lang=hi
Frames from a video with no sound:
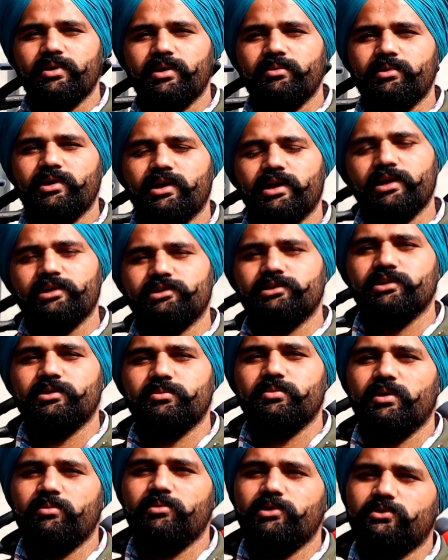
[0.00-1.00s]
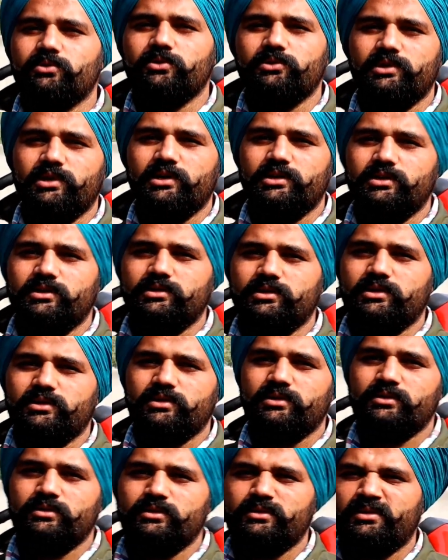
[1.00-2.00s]
पे भी हर एक चीज़ पे हम इसको चलाते हैं सर
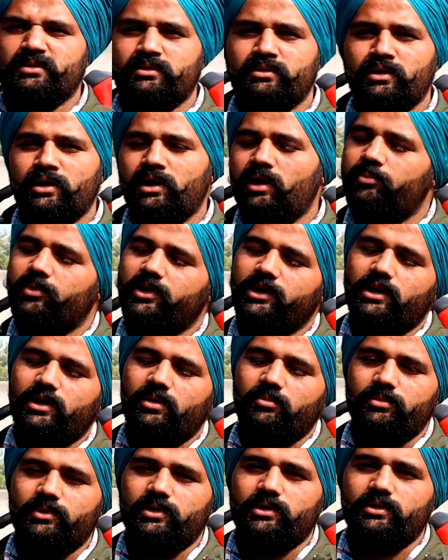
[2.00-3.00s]
अपने काम पे अपने काम